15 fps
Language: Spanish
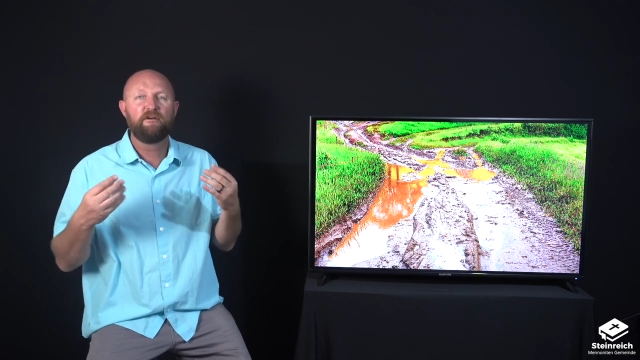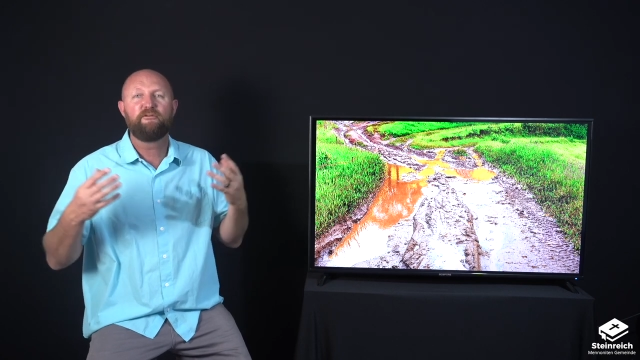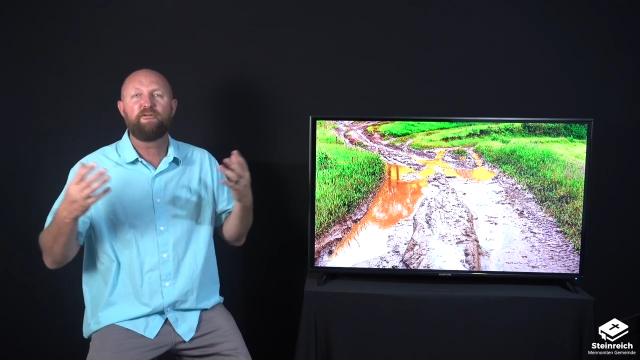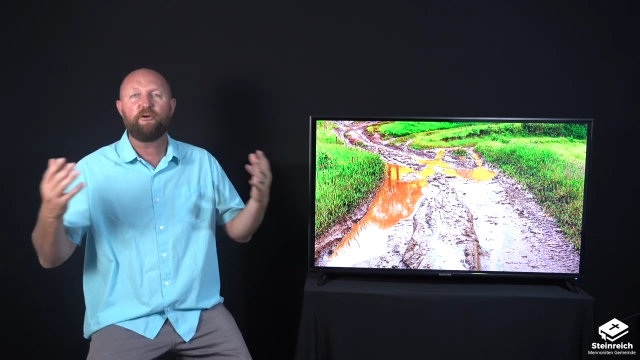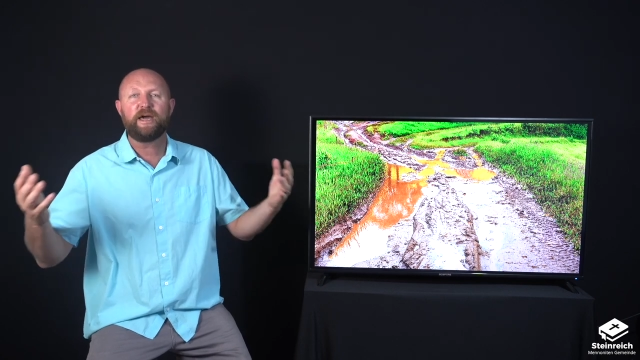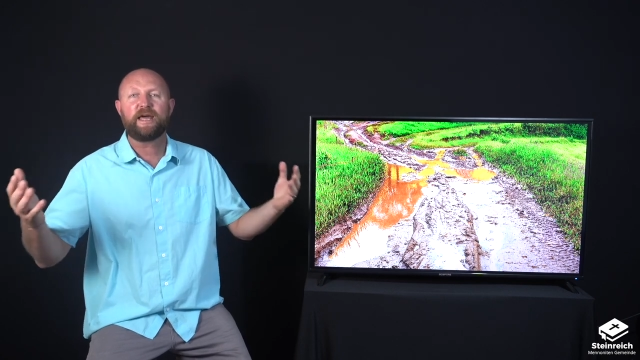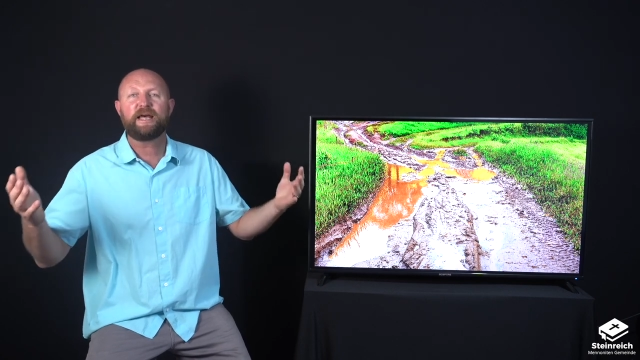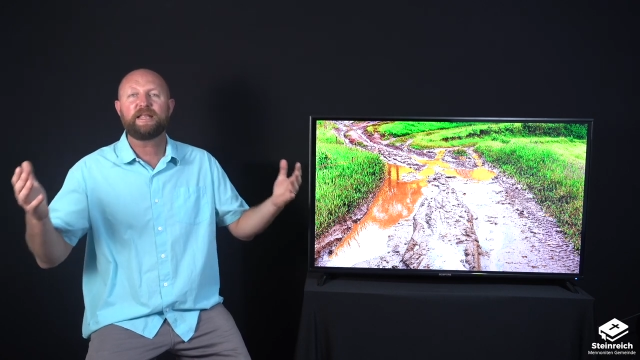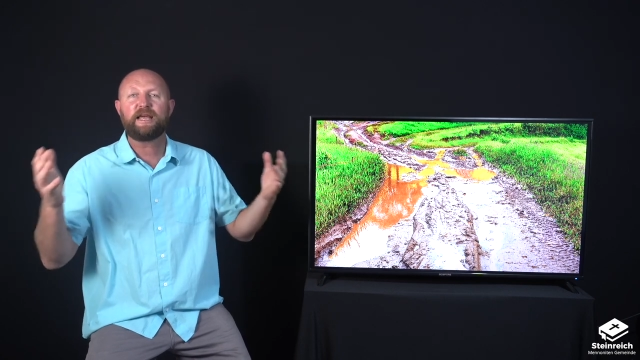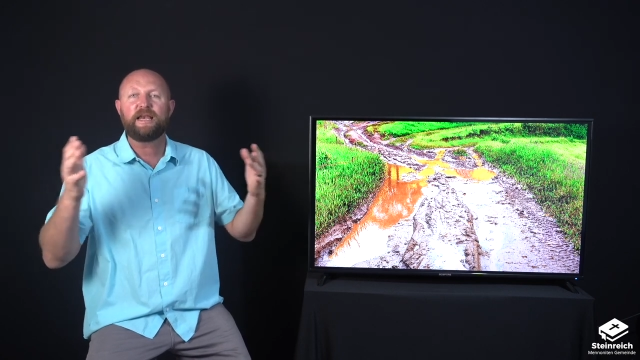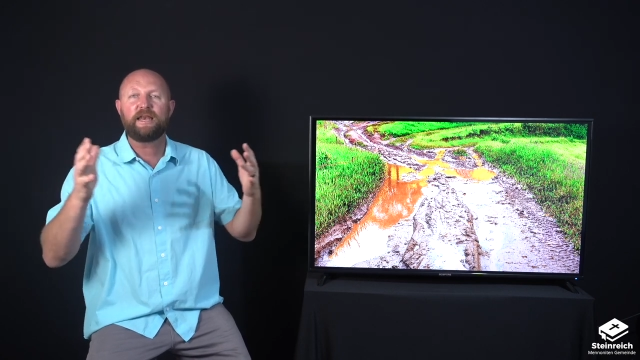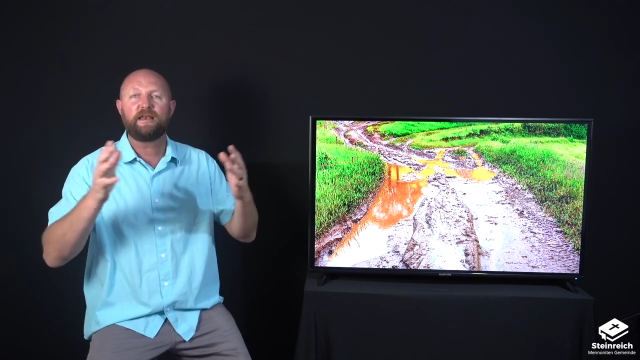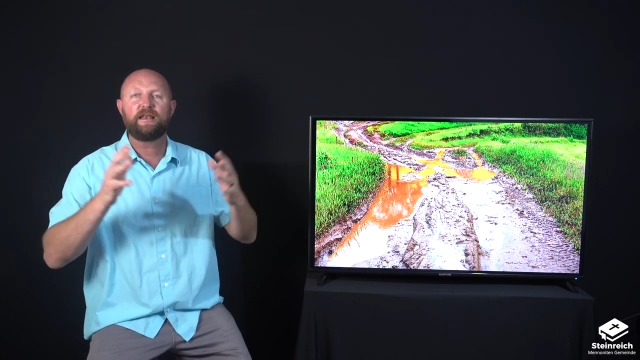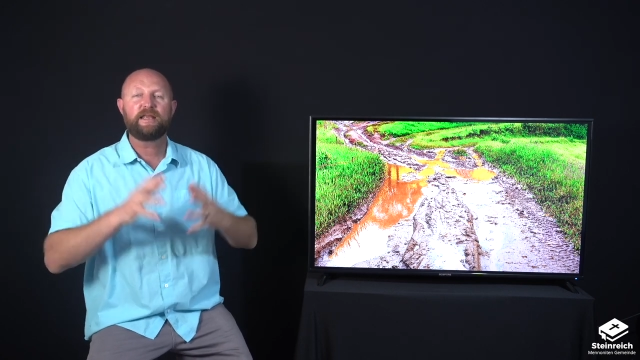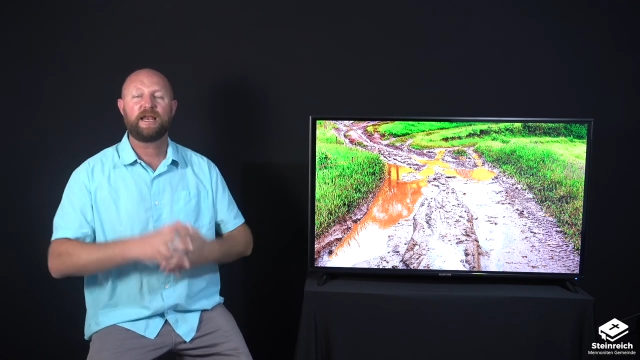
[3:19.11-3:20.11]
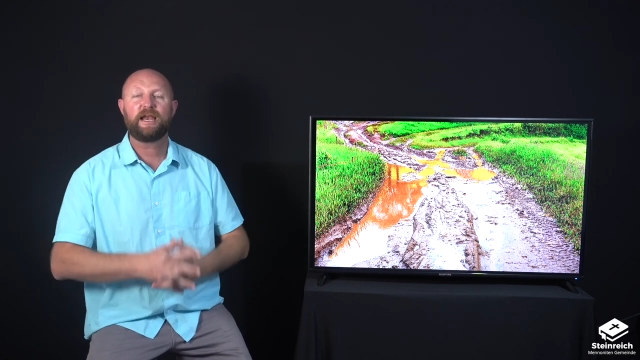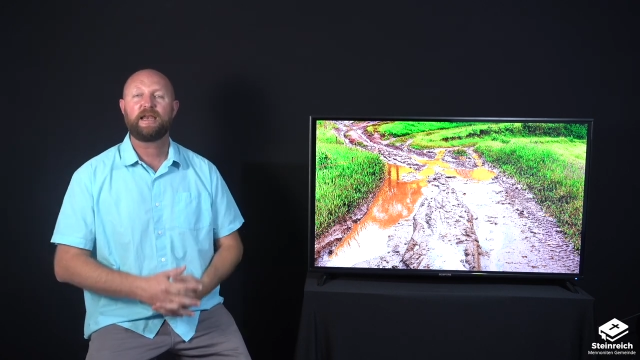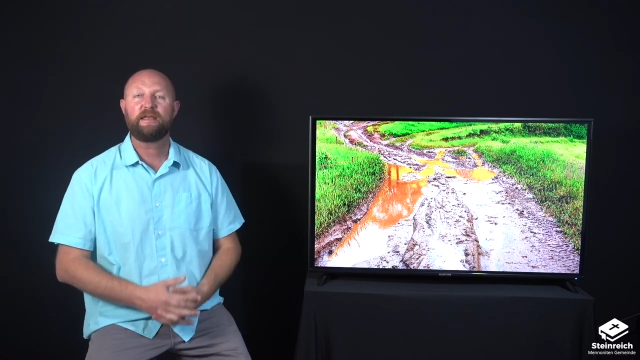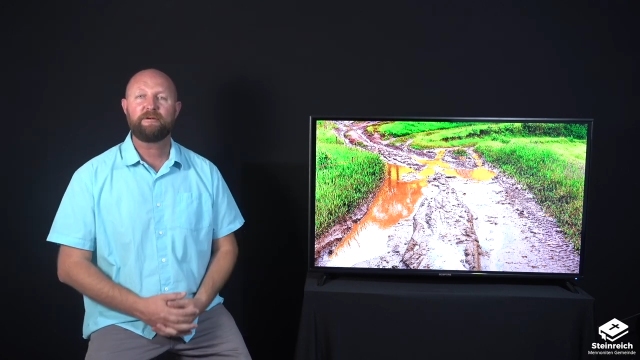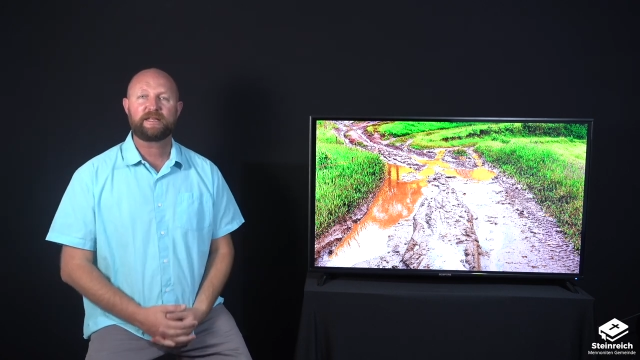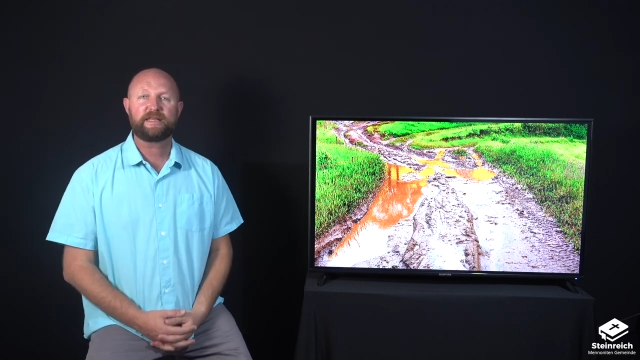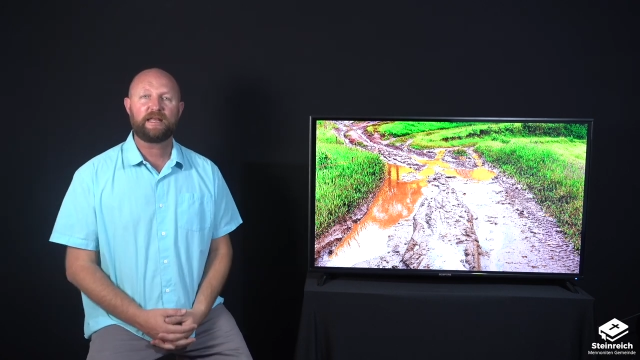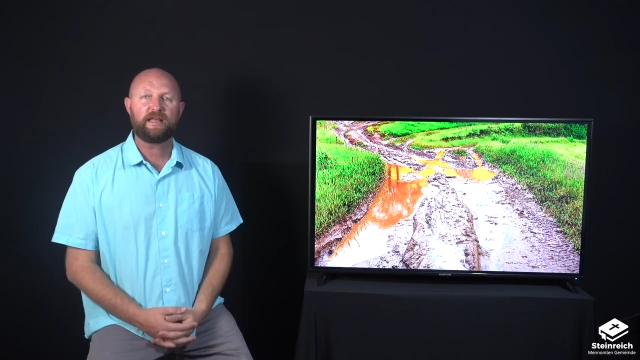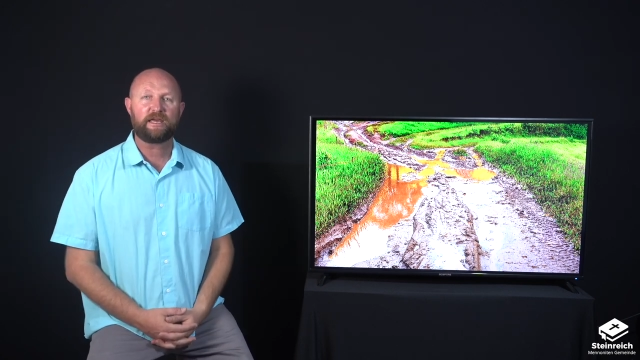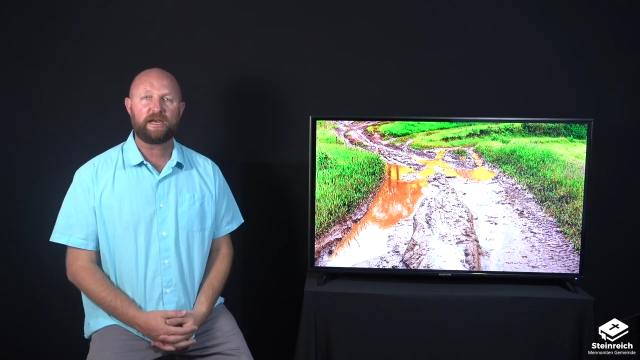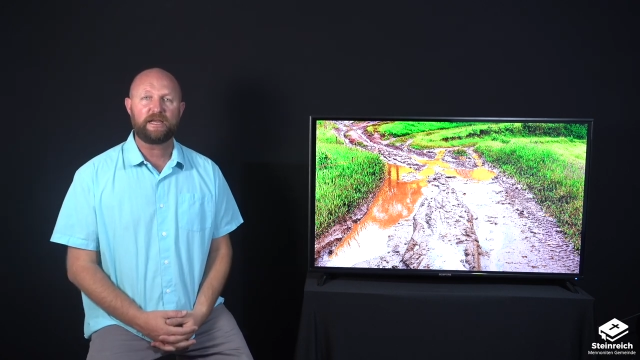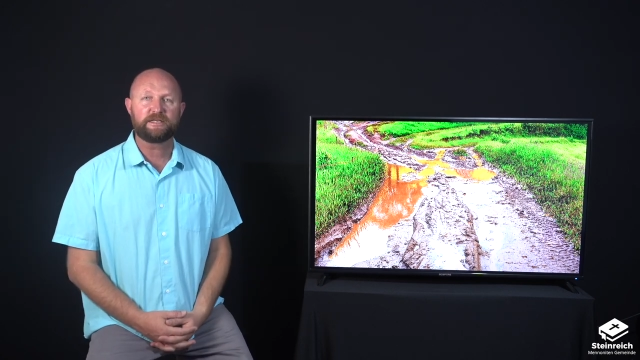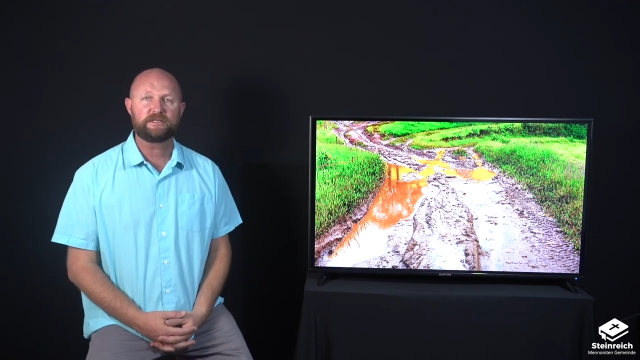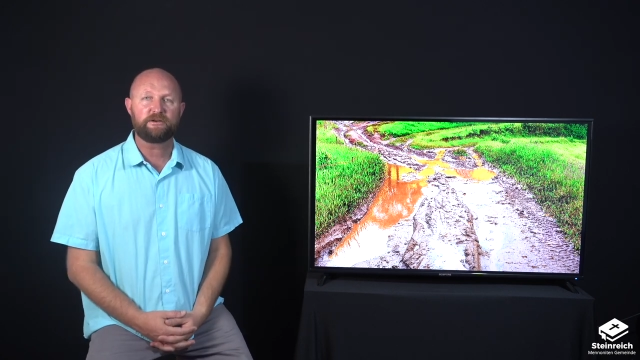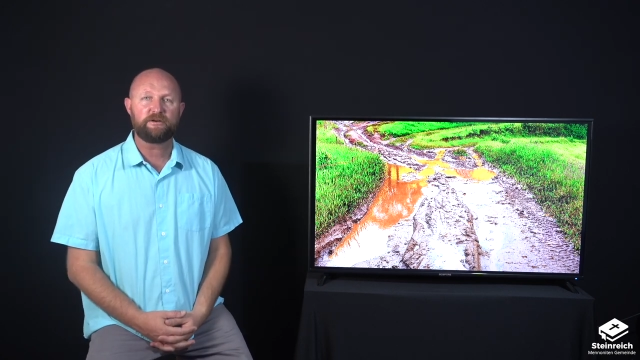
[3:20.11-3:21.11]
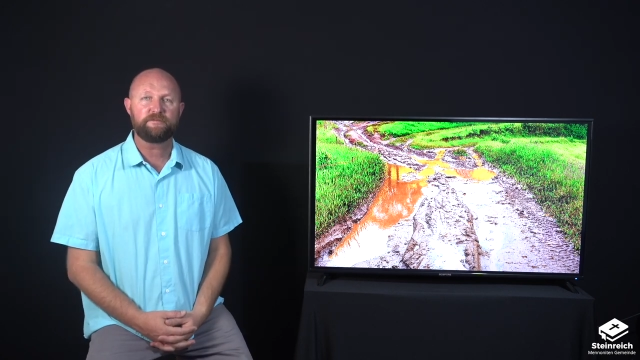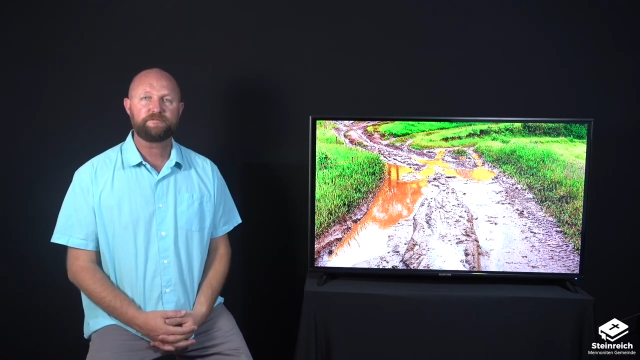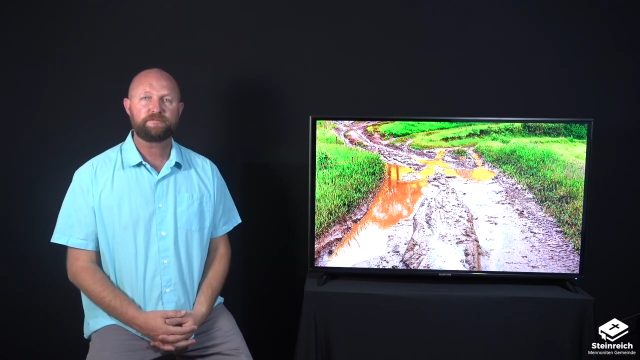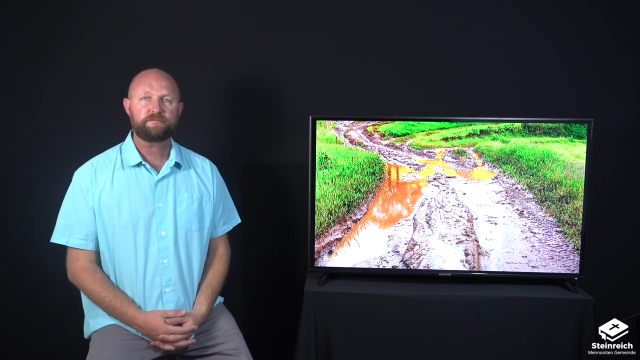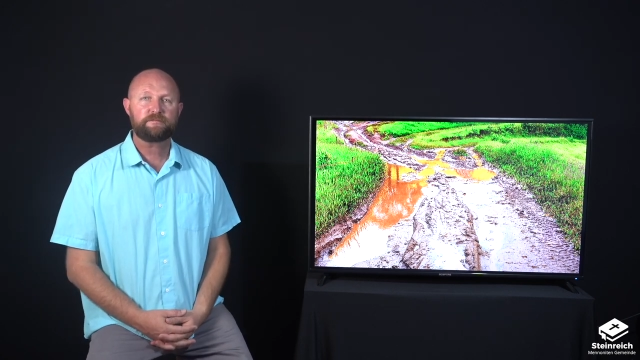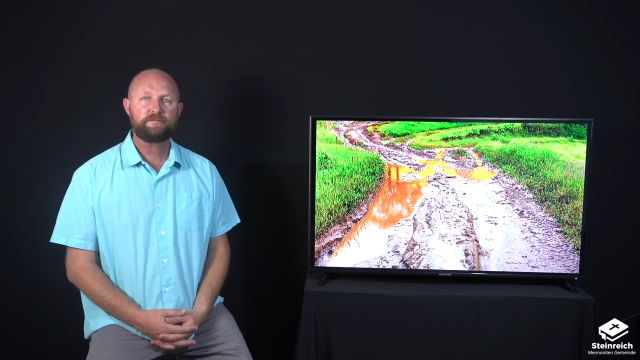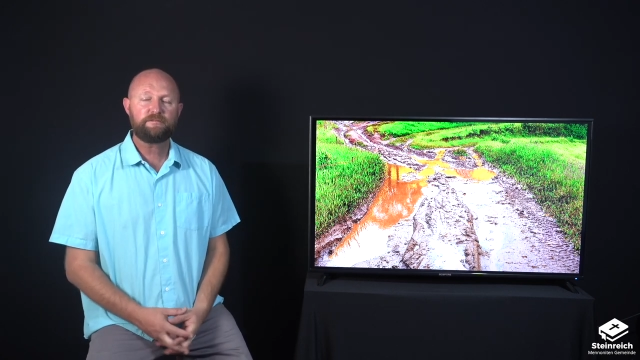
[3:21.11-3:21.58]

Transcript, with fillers: fuera de, la libertad de Cristo.